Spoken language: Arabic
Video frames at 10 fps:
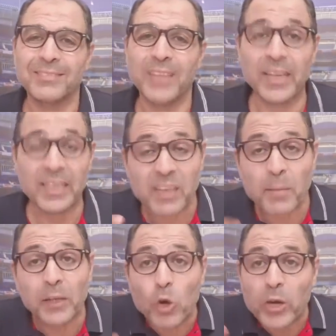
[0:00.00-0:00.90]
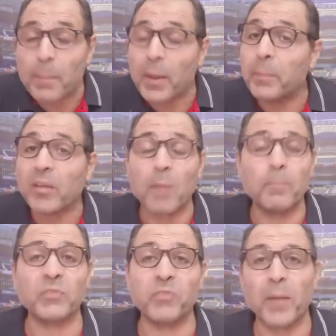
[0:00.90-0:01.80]
انا سامع ركبك
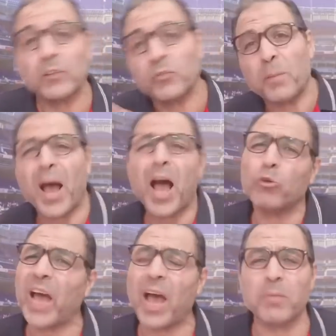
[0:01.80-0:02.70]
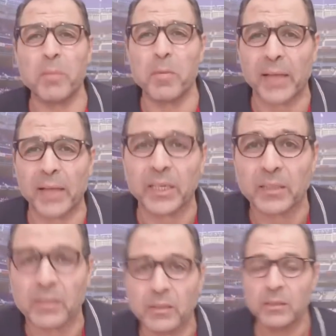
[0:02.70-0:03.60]
بتخبط في بعض فاقعد يا حبيبي بعد
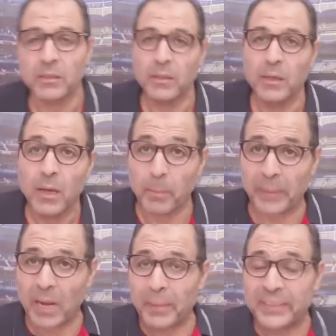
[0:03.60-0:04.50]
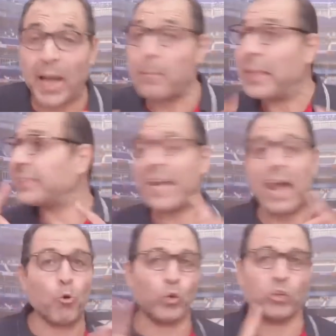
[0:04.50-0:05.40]
كده بدل ما انت عمال
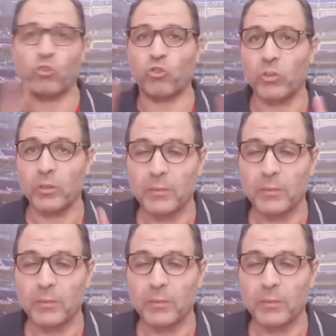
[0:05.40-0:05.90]
تلوش